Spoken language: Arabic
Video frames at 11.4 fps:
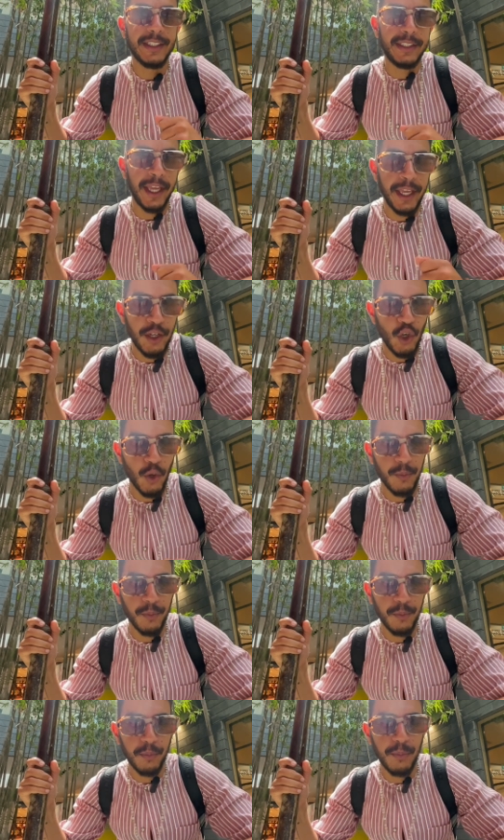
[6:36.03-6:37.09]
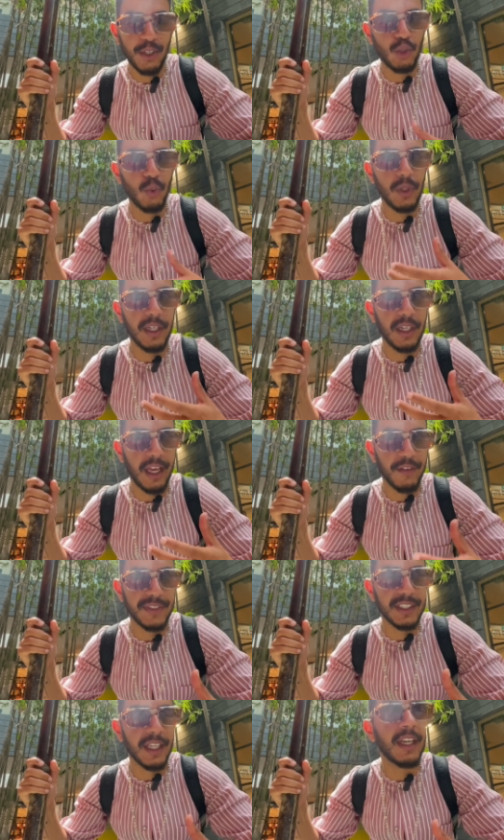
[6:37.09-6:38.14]
90 يوم باش تولي لايف
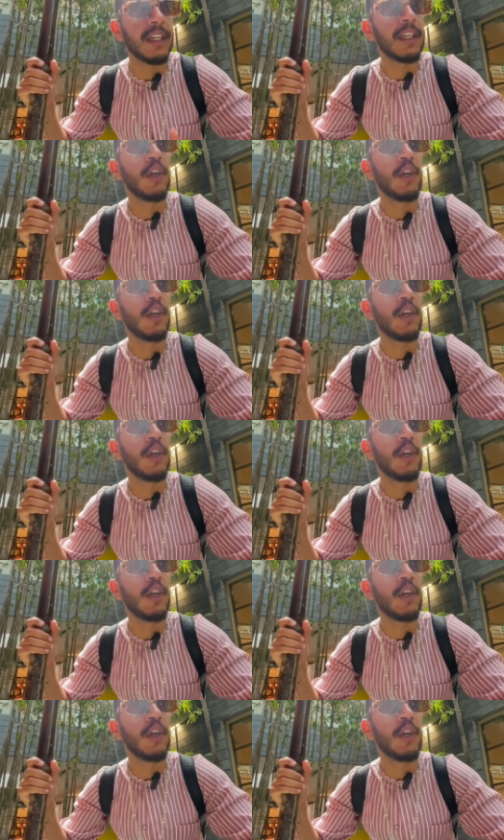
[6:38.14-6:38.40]
ستايل